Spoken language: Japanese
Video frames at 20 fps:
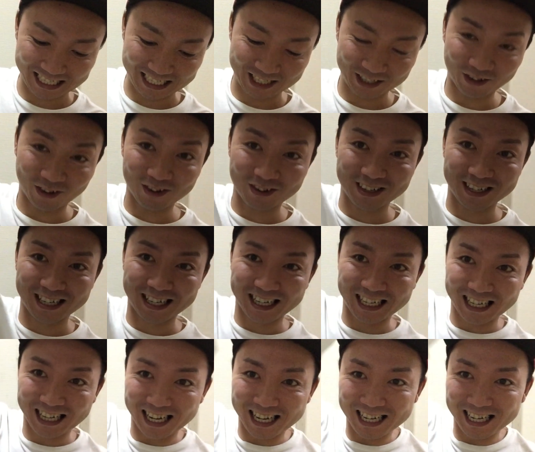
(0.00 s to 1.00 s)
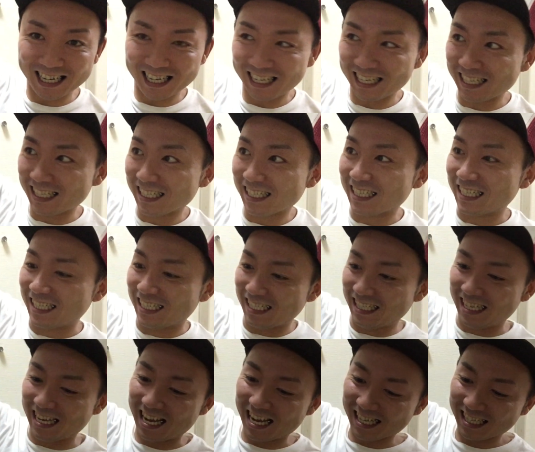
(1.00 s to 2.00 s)
速
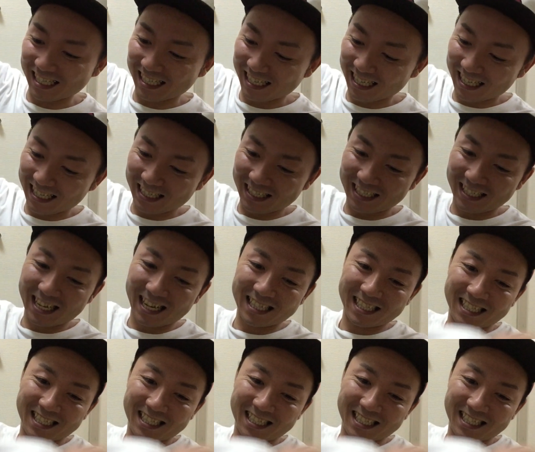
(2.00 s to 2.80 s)
乾ランニングシャ